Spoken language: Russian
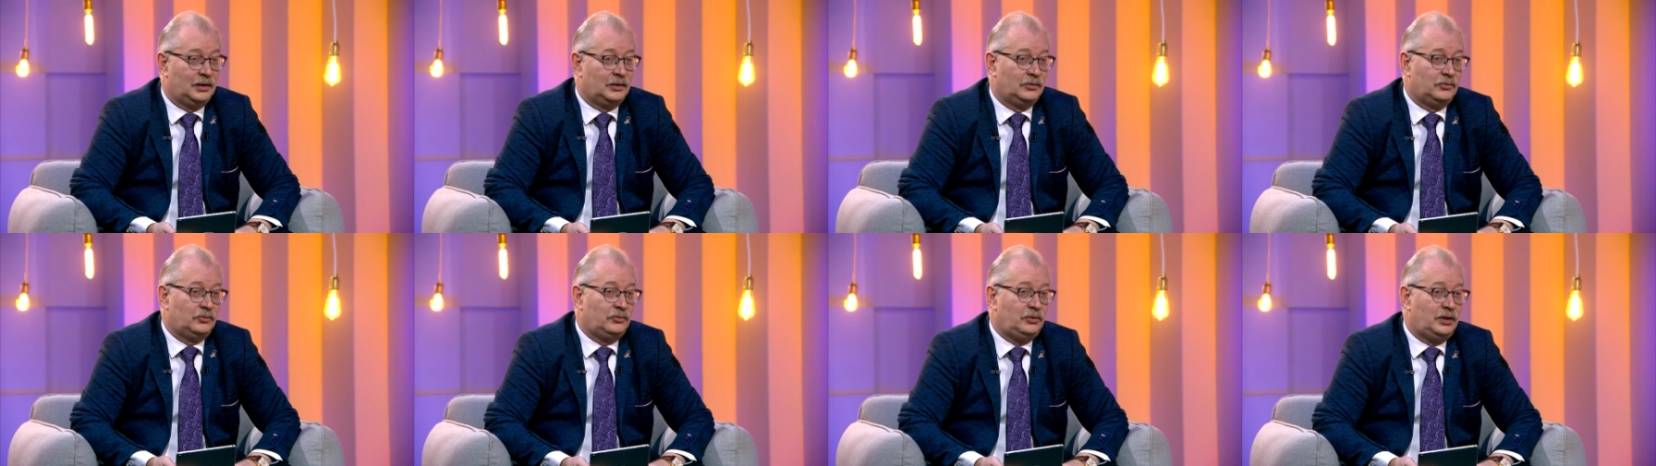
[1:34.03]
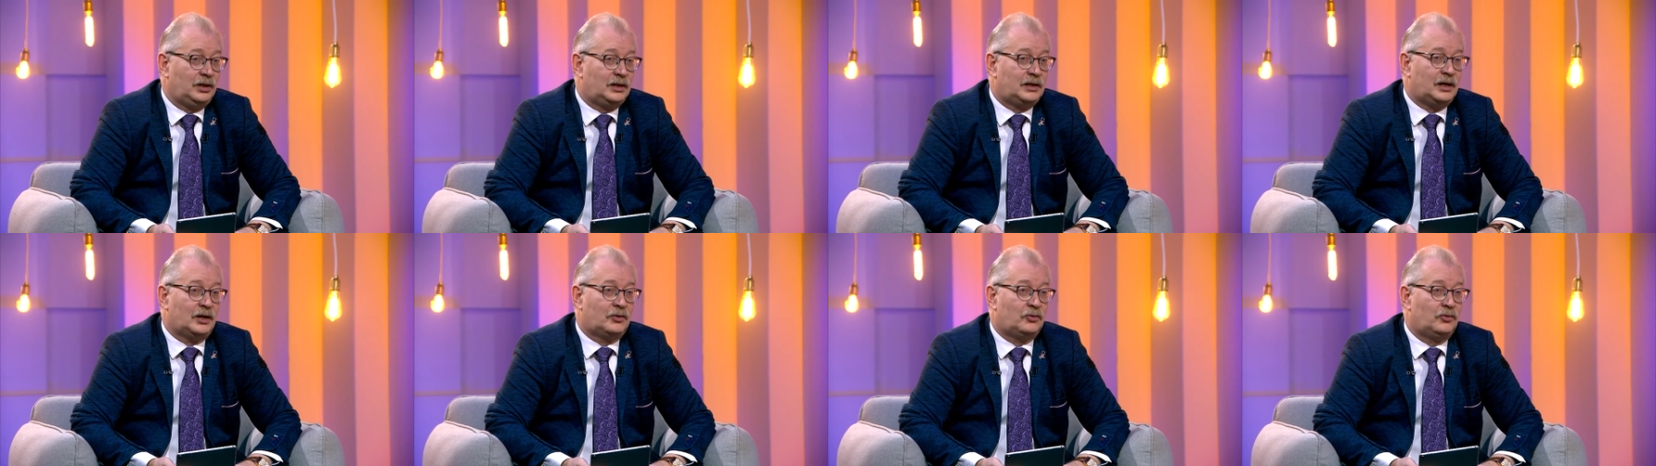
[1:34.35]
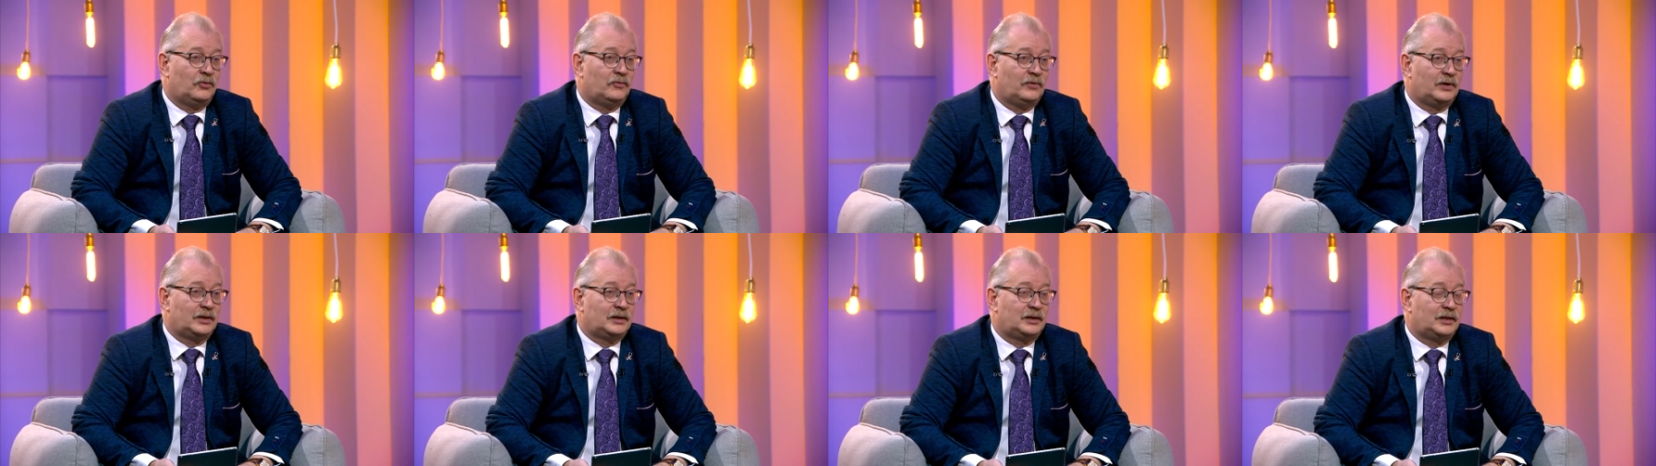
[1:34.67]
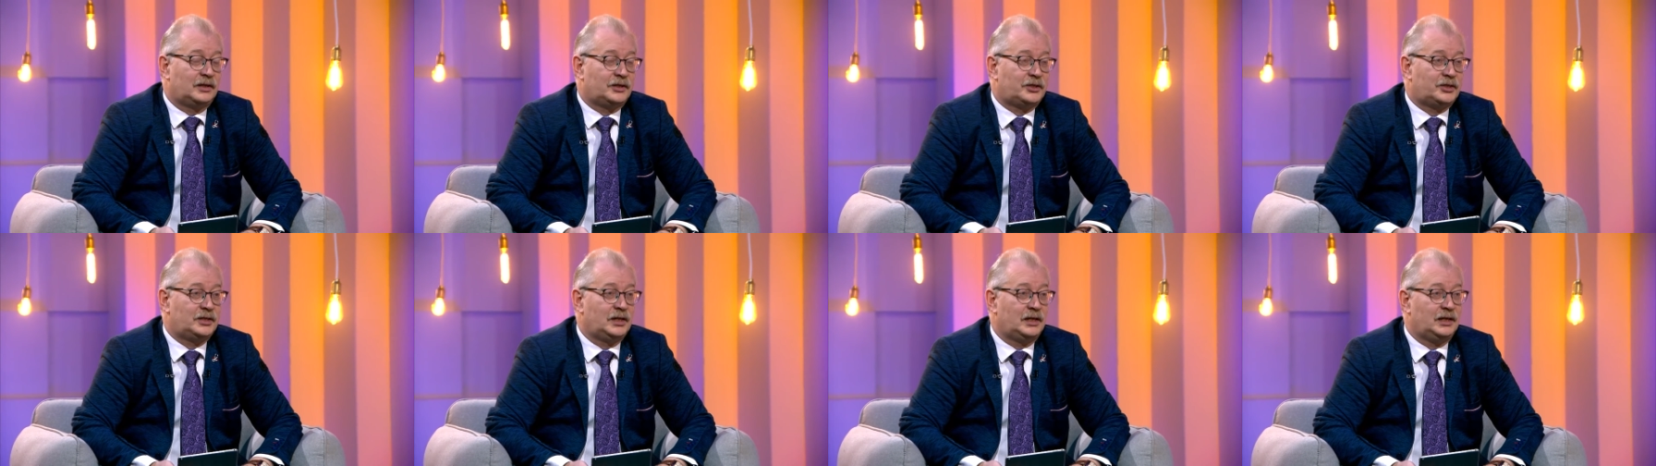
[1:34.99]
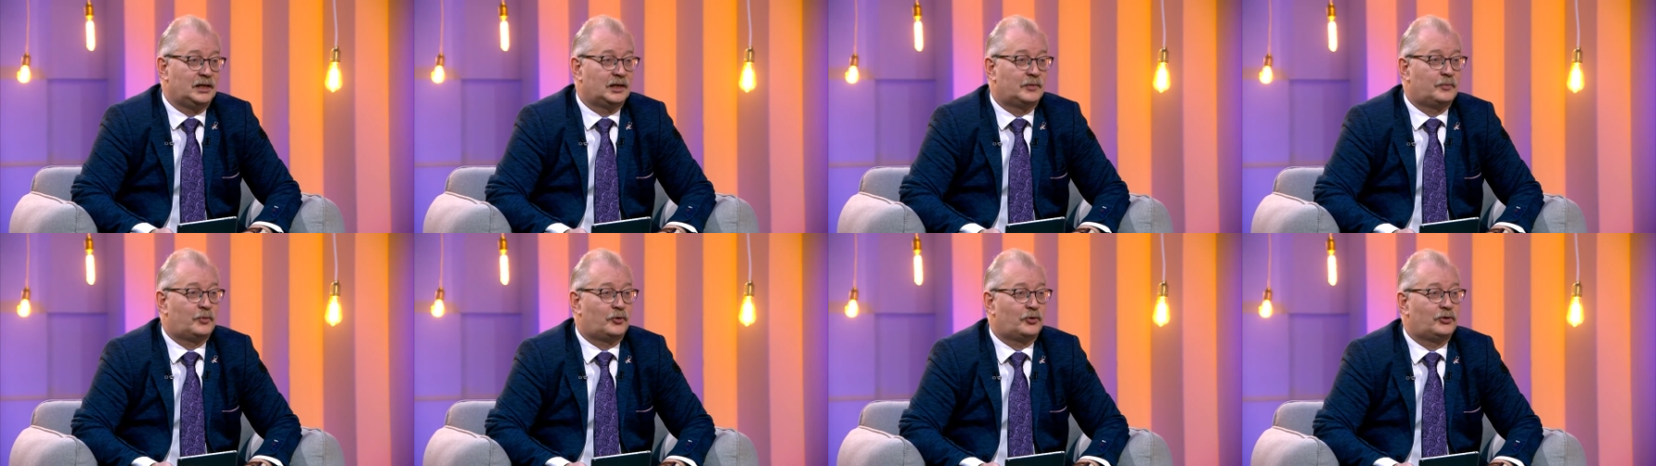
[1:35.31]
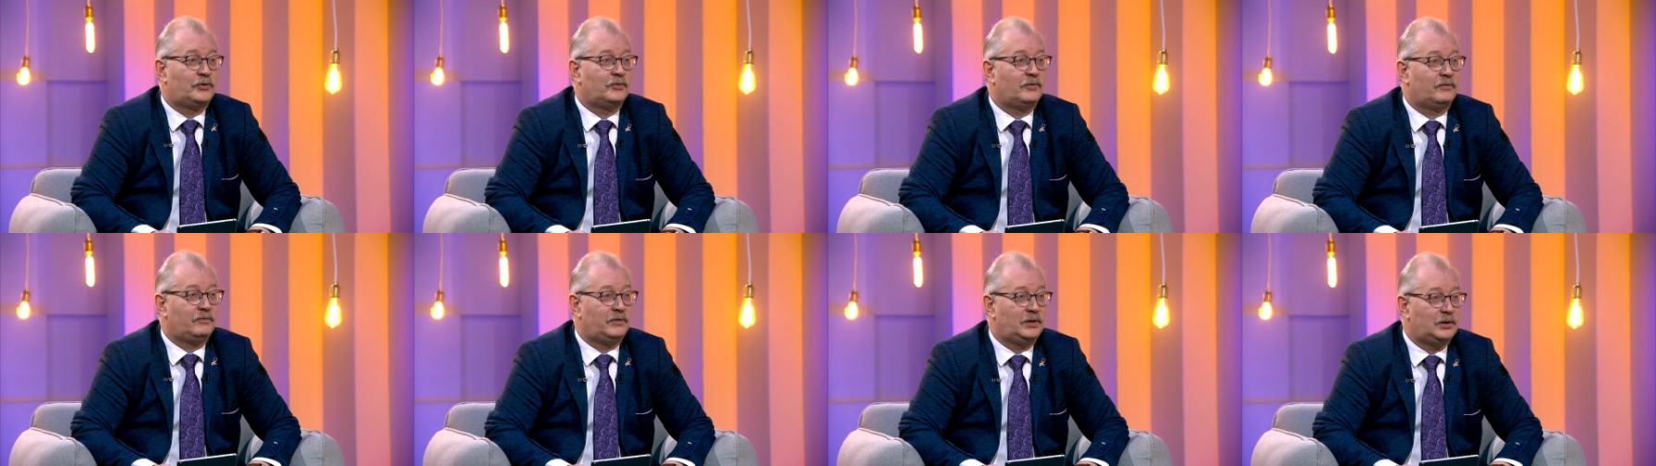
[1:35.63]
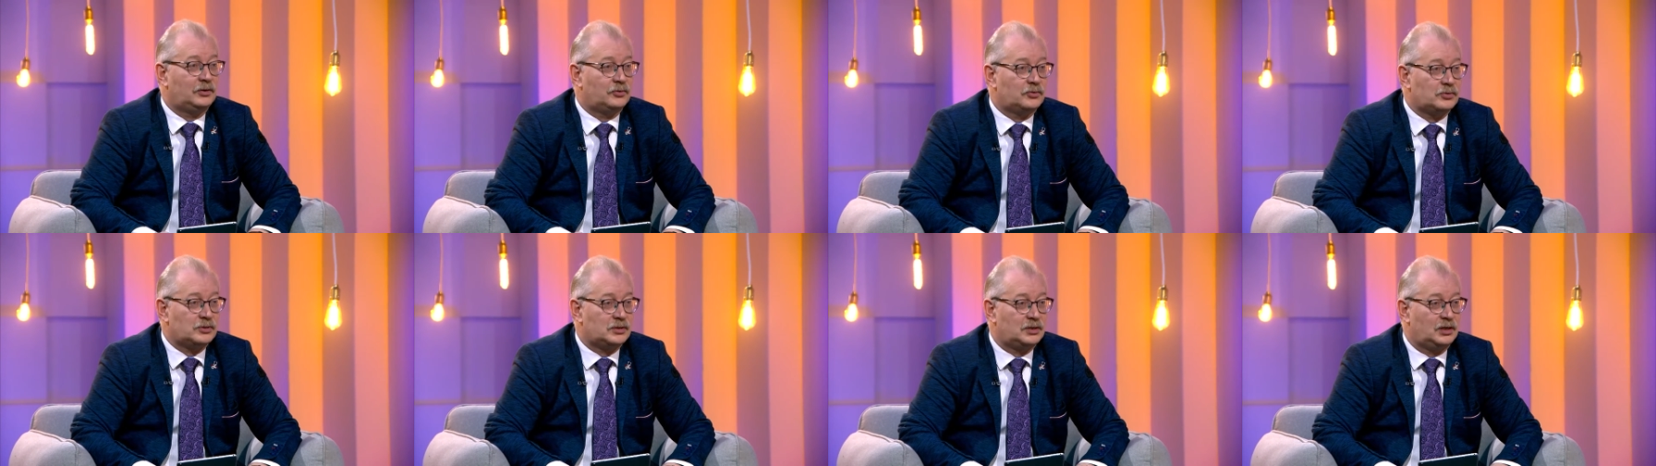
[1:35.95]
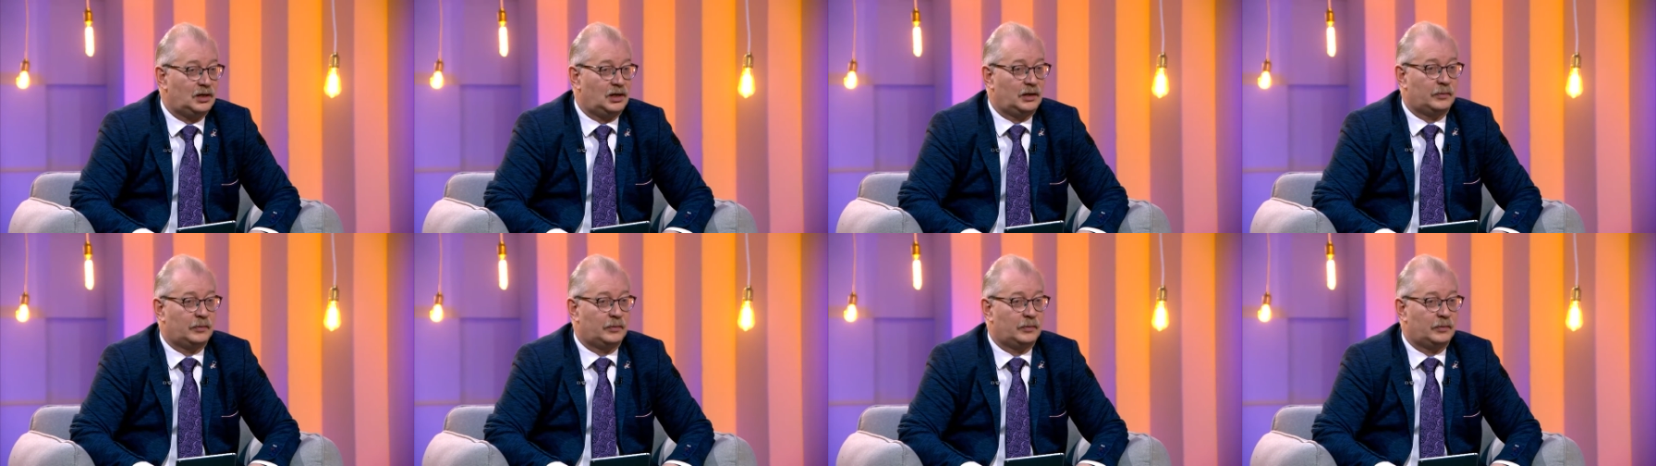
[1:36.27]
ну, никакого отношения к противовирусной